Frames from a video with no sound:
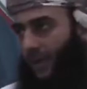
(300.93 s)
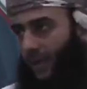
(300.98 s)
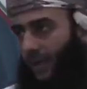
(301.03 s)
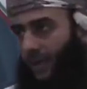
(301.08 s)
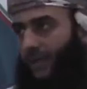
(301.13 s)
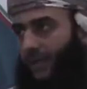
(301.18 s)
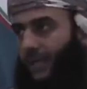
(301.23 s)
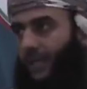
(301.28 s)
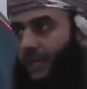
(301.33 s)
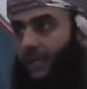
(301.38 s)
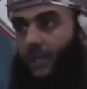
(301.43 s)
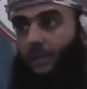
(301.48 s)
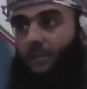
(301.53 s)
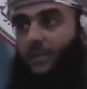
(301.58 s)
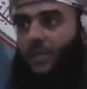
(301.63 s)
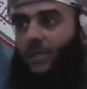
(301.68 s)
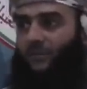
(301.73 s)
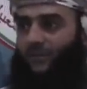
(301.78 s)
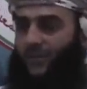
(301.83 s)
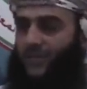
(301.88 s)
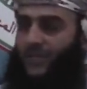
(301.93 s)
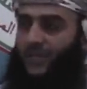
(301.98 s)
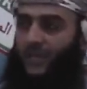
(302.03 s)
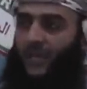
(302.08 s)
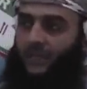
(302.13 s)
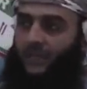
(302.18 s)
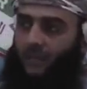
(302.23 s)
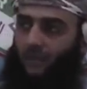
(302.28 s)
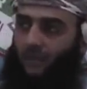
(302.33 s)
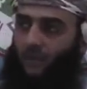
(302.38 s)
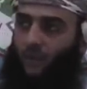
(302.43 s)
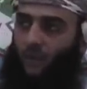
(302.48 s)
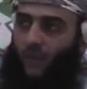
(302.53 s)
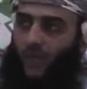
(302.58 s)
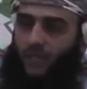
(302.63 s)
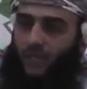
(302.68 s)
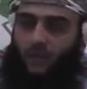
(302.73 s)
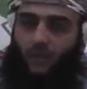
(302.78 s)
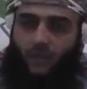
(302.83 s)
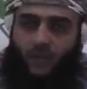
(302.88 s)
الذي كان كبيرا في السن حتى ذكر
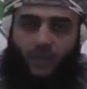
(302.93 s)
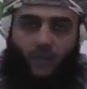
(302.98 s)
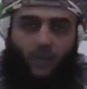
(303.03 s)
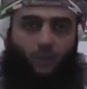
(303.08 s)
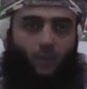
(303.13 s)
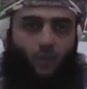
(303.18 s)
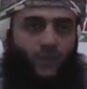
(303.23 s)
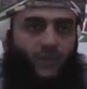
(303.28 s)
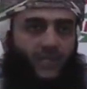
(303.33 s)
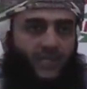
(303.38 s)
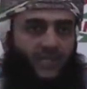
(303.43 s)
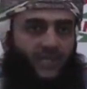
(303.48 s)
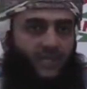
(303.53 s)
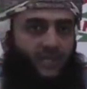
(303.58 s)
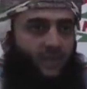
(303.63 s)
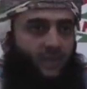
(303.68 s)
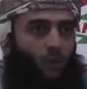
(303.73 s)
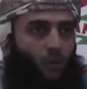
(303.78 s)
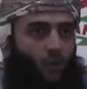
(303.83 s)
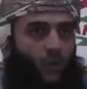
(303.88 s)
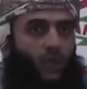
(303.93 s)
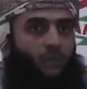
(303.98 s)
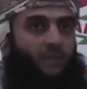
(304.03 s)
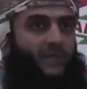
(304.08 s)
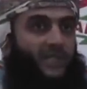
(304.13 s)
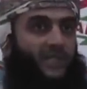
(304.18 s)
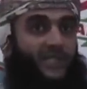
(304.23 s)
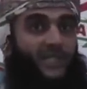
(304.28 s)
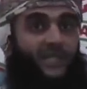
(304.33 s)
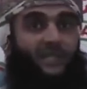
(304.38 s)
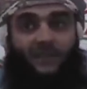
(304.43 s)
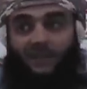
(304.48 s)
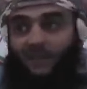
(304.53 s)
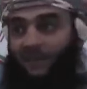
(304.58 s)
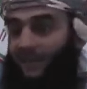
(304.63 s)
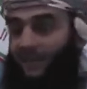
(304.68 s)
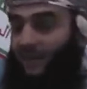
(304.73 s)
رواية أنه كان عمره 90 أو قرابة 90